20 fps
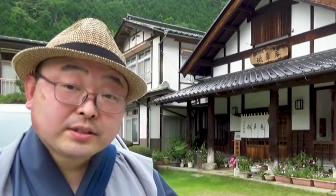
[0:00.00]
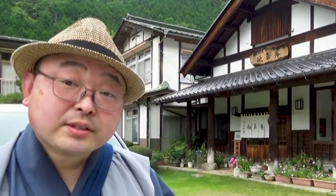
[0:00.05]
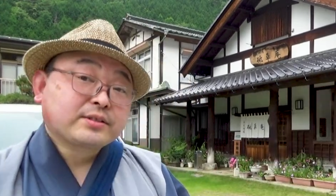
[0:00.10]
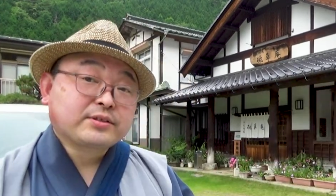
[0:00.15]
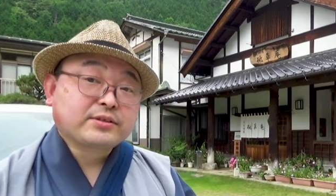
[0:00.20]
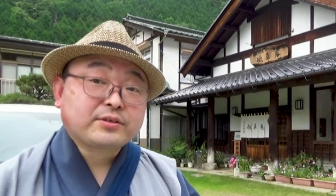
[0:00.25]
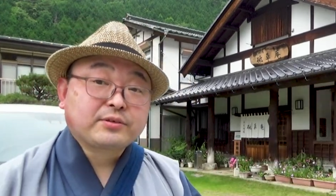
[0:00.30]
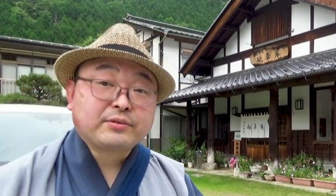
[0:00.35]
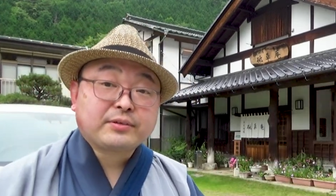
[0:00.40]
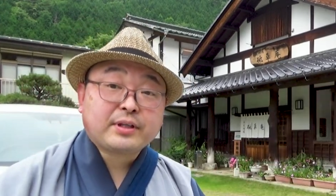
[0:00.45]

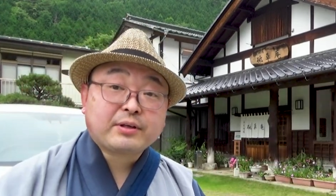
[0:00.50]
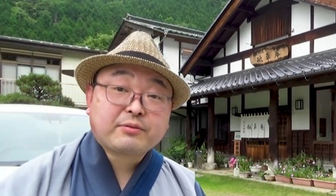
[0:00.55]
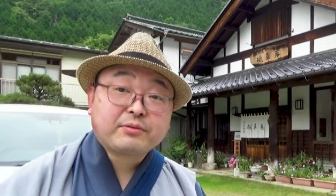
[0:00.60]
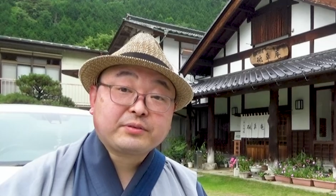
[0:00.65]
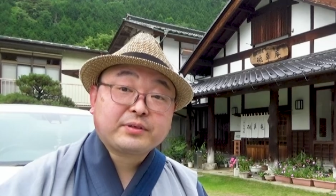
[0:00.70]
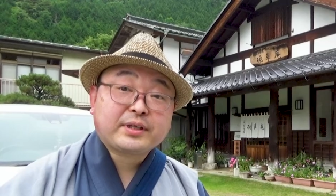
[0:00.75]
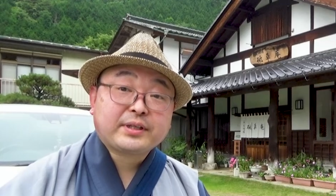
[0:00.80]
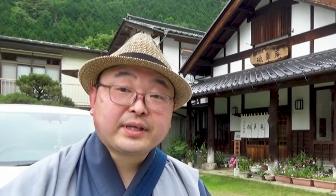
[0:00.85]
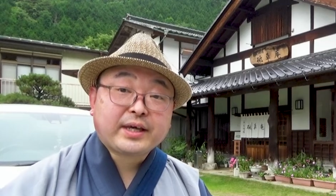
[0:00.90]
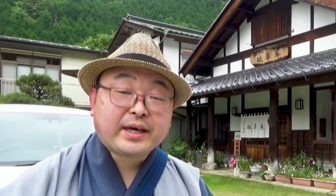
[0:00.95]
そんな
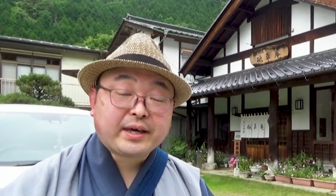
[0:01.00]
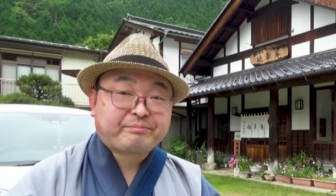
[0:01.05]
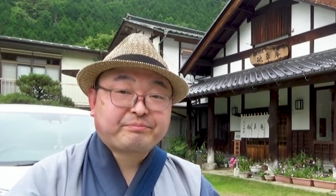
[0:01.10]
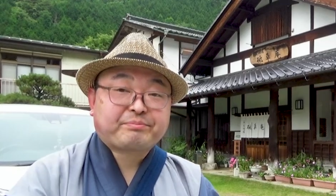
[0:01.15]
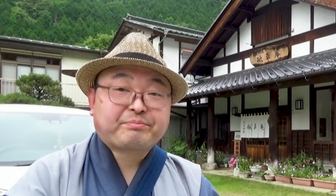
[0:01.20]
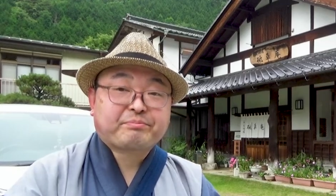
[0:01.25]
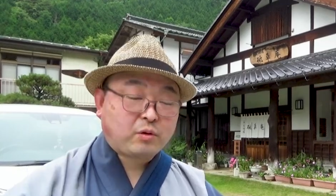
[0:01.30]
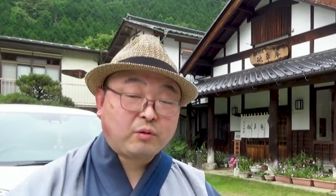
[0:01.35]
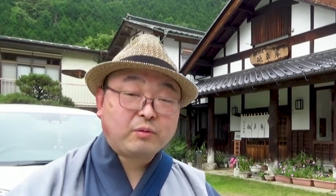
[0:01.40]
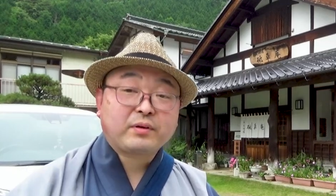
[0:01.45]
こんなで、
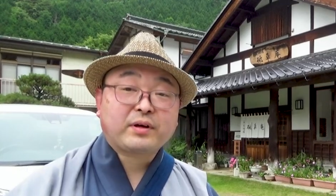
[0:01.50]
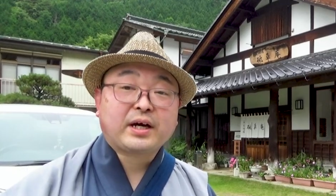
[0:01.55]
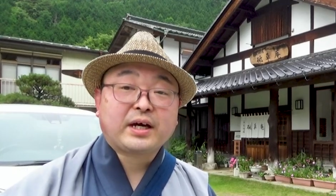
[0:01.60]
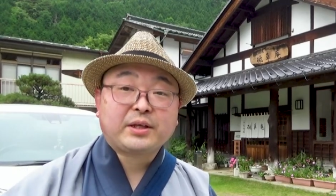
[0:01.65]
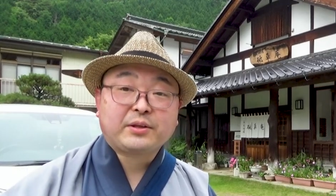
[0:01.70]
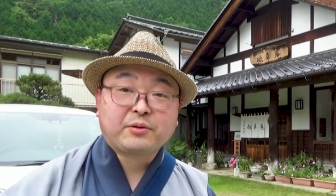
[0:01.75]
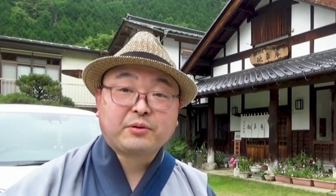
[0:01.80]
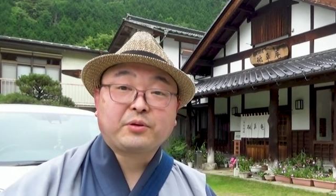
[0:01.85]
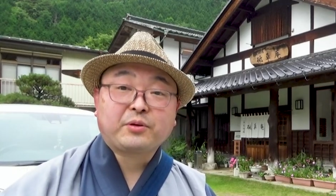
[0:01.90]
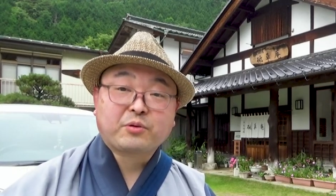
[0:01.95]
今
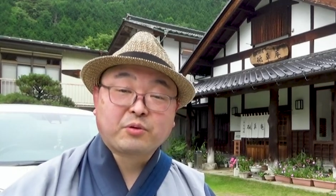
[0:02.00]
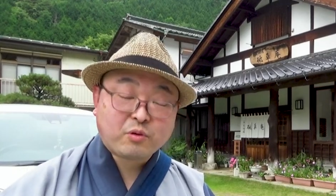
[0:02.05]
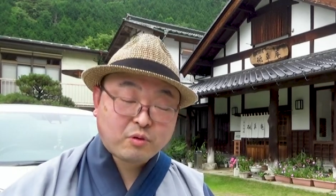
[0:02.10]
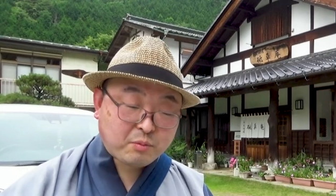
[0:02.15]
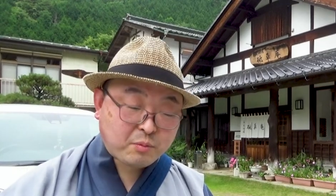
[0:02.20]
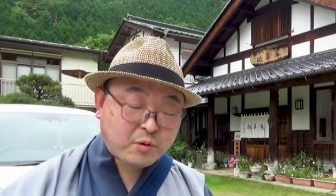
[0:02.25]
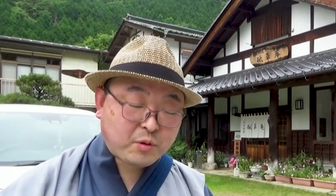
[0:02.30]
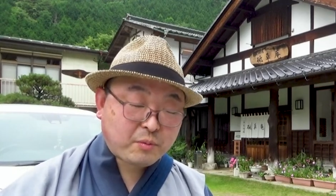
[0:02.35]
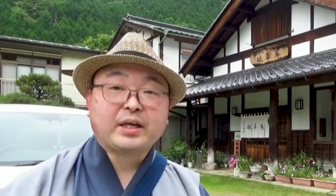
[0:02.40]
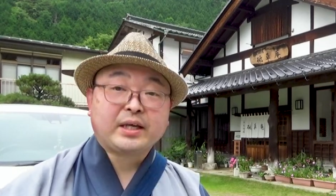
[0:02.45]
回の旅
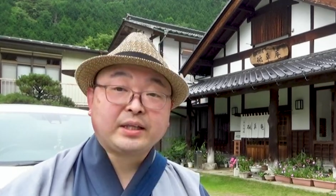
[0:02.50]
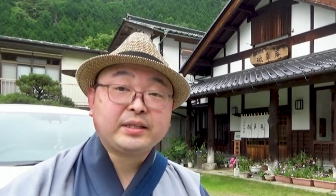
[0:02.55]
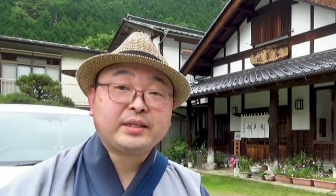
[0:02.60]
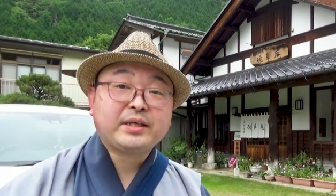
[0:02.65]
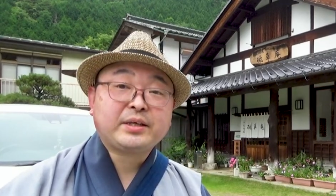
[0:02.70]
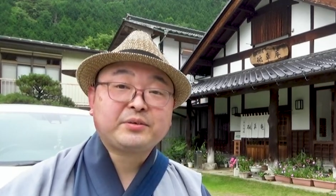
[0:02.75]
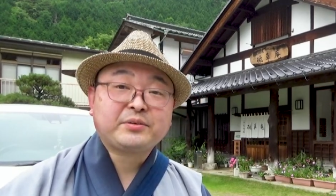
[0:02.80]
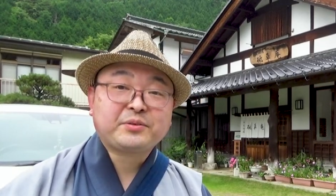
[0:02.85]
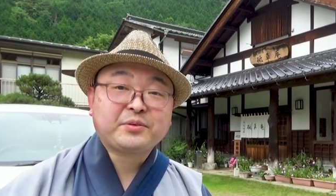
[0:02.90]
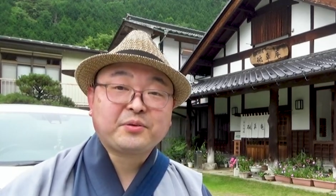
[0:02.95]
行も
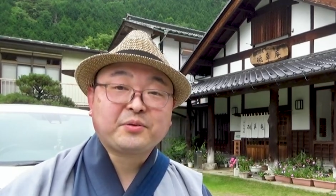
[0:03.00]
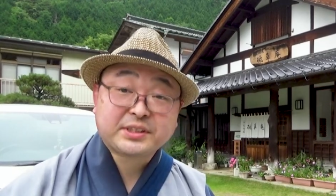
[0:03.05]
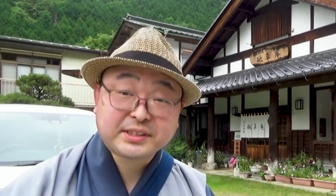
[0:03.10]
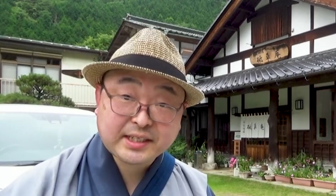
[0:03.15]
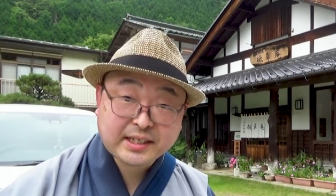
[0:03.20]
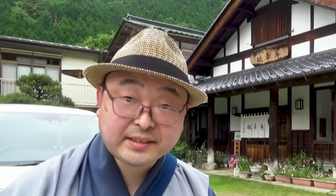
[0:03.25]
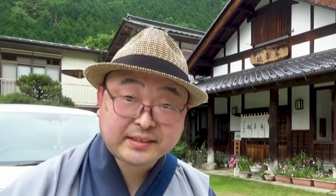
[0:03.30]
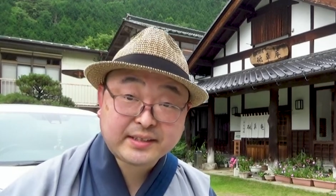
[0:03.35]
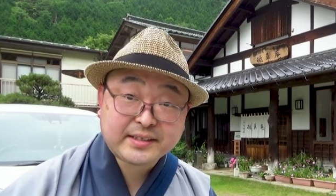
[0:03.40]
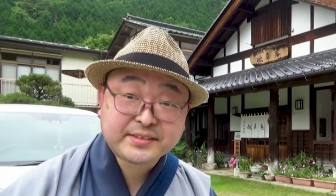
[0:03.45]
エンディングの時
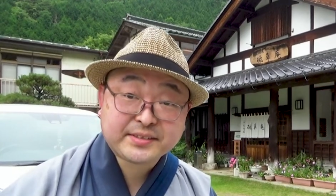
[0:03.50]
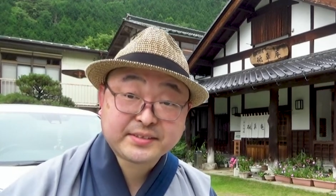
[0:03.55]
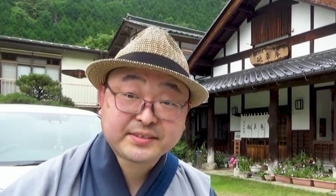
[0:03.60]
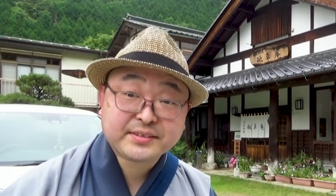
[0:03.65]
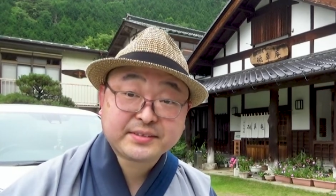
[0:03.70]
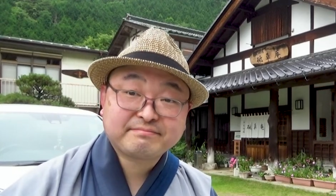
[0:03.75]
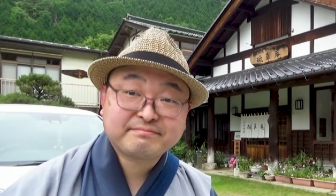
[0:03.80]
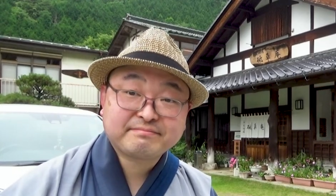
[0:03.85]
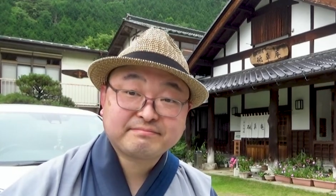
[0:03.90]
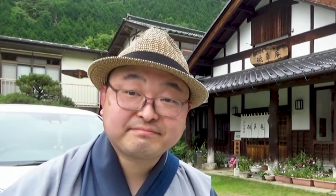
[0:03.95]
間です。